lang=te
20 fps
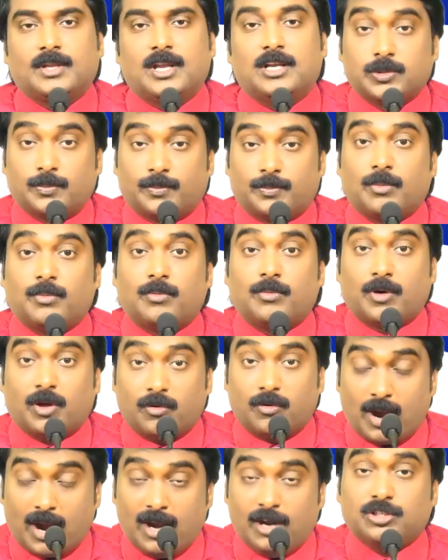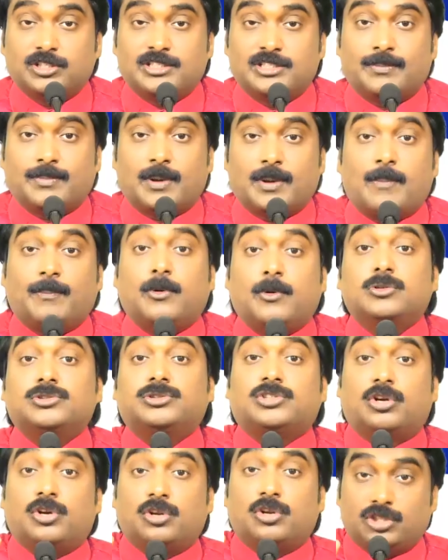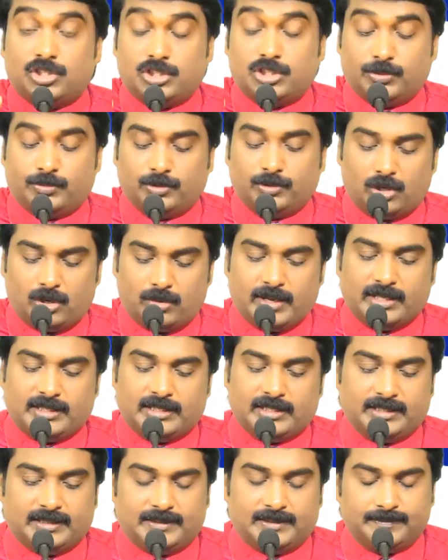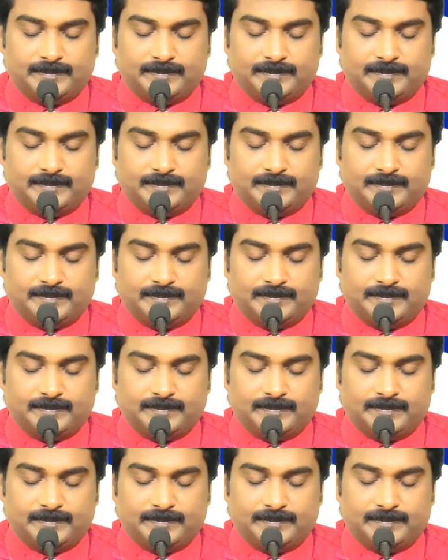యేసు ప్రభు వారు వాళ్ళతో చెప్పి అపోస్తులతో చెబుతున్న మాట ఇది